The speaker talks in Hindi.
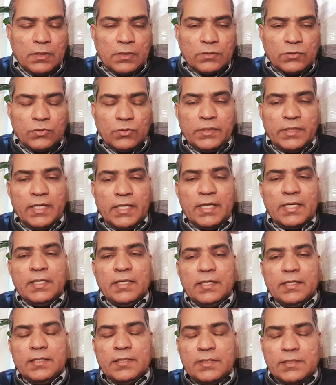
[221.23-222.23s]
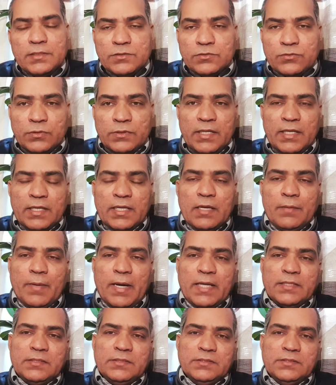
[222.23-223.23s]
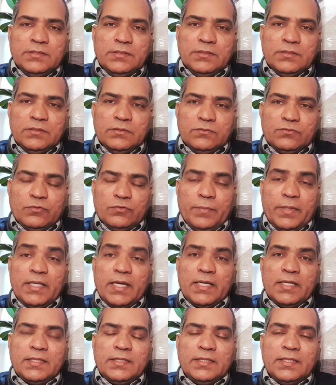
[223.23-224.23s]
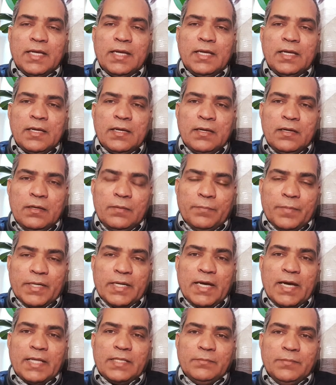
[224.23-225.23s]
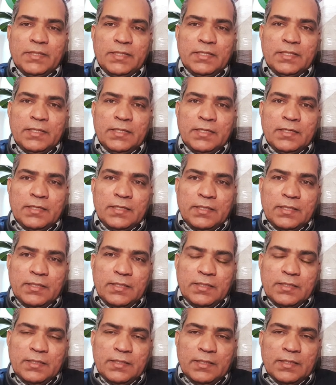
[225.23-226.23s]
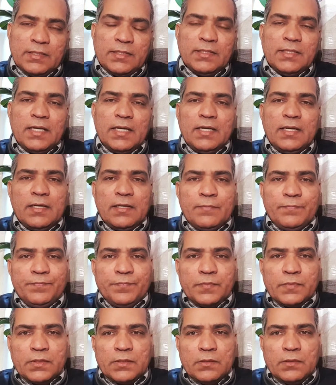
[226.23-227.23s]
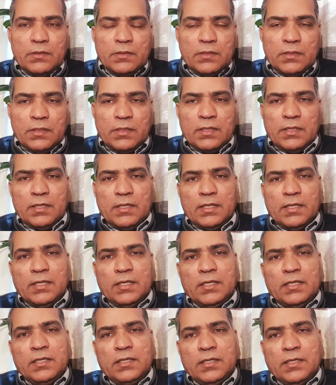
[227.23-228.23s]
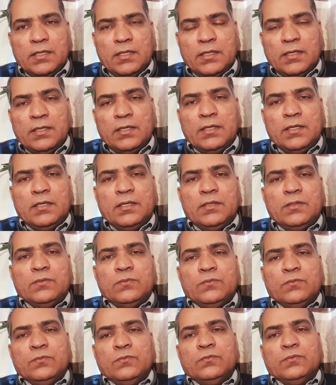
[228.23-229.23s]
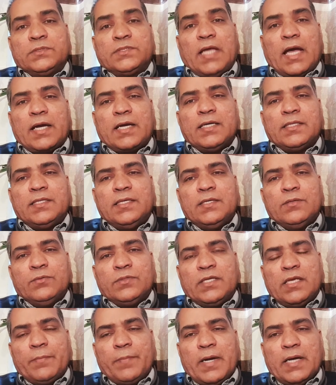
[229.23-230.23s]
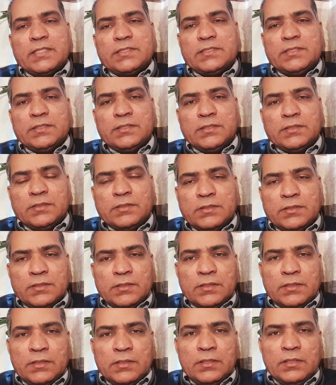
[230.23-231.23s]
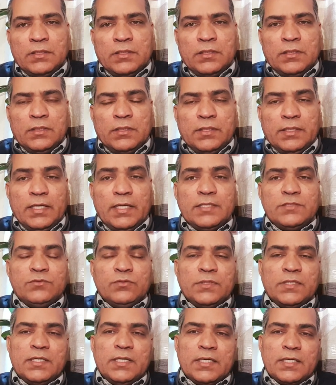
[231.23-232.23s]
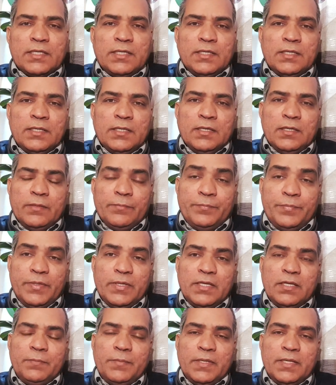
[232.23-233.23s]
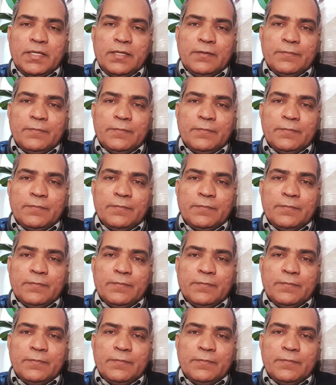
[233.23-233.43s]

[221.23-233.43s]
तो ये सुनने के बाद सूबेदार इतना बड़ा आदमी इतना आ, ताकत है उनके पास ये सुनकर फिर भी